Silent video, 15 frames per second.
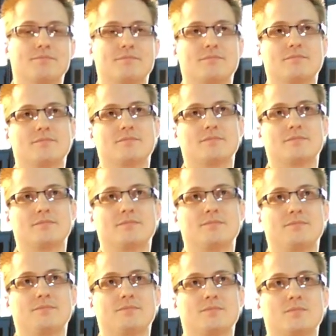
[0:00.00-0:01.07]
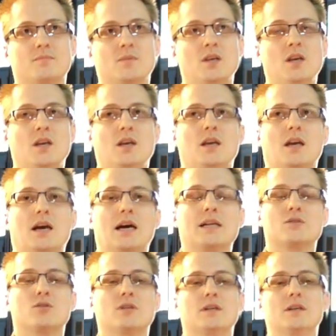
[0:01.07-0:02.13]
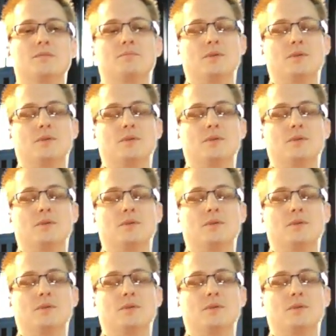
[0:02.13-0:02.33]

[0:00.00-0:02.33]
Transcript: Was sind das für Nischen? Also, sag mal, wie heißt also das äh,